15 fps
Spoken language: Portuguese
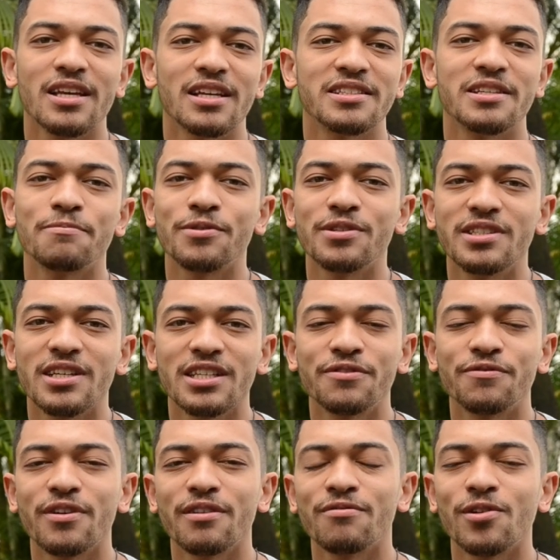e, assim por
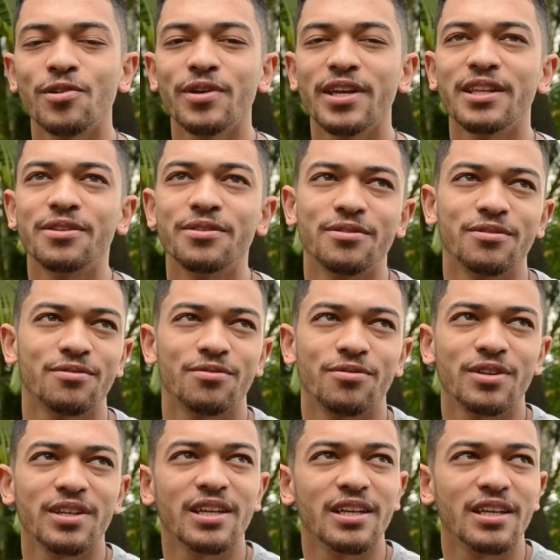diante fui evoluindo,
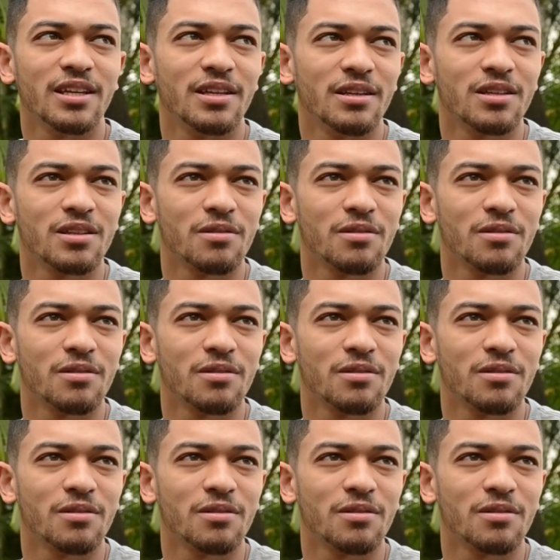fui